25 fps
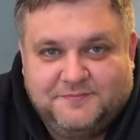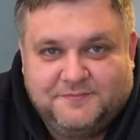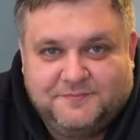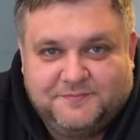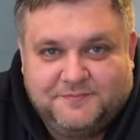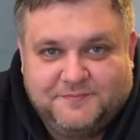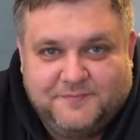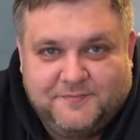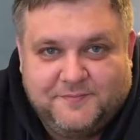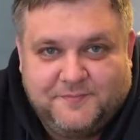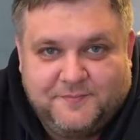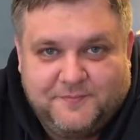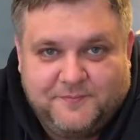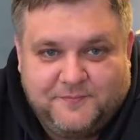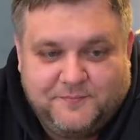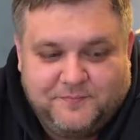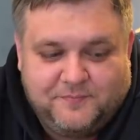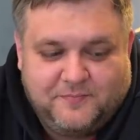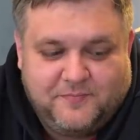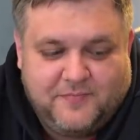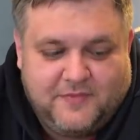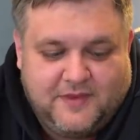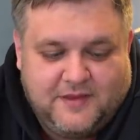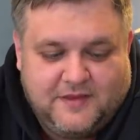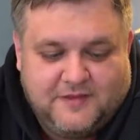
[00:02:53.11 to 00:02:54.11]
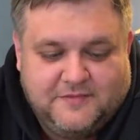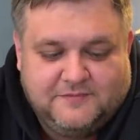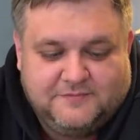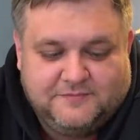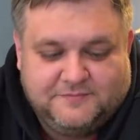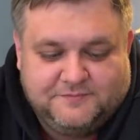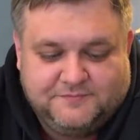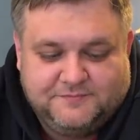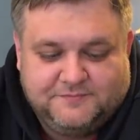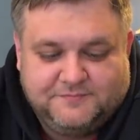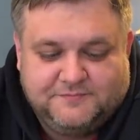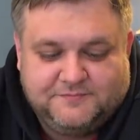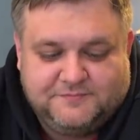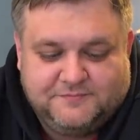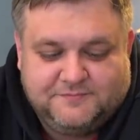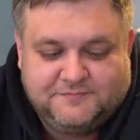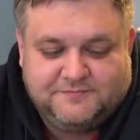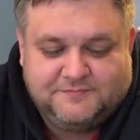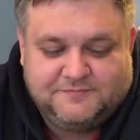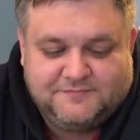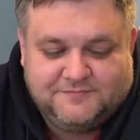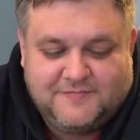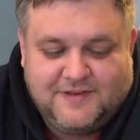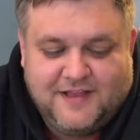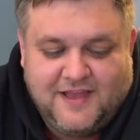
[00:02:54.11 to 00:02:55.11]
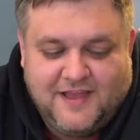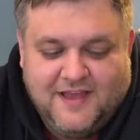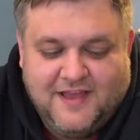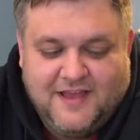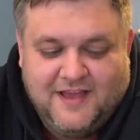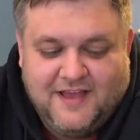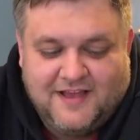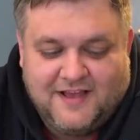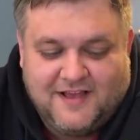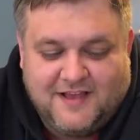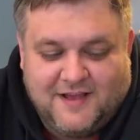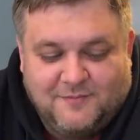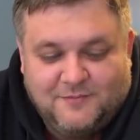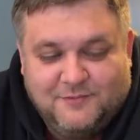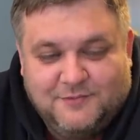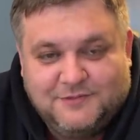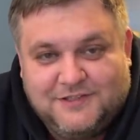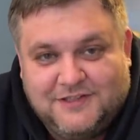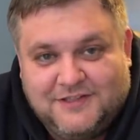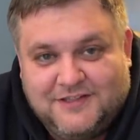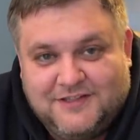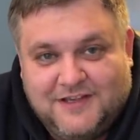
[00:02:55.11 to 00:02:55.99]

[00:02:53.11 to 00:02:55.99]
как поляк из Союза. Кому-то,